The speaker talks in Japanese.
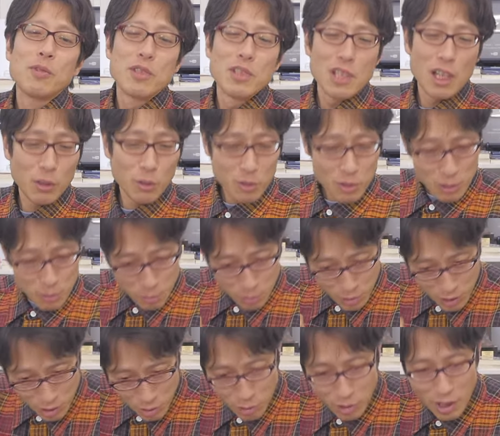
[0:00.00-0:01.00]
じゃあ自
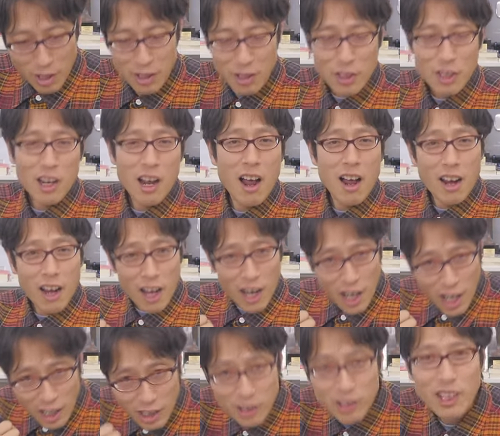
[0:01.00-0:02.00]
分のね考え
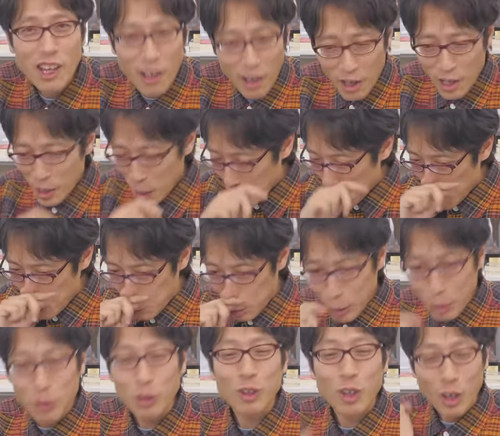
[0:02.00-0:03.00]
があって言う
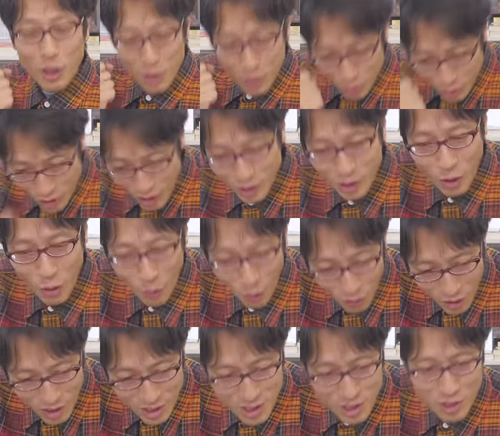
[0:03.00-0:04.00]
べきことは言うんだ
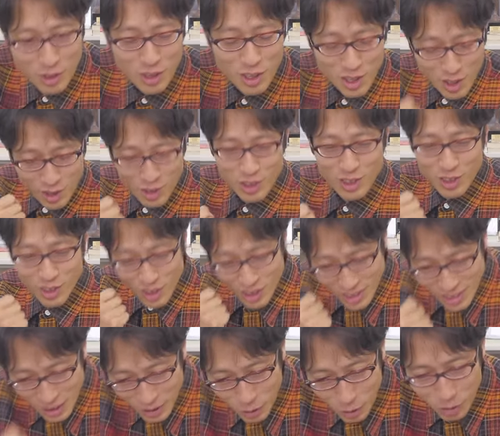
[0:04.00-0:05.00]
と、自己主張する
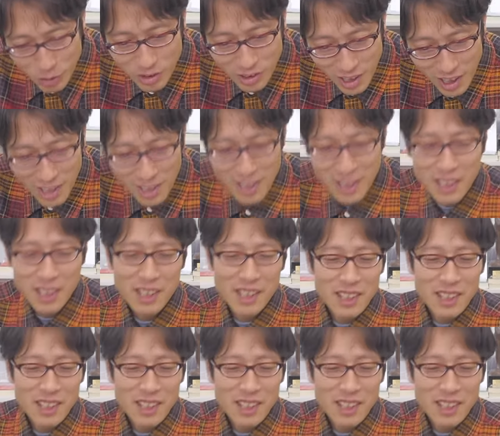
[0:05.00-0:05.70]
んだというね、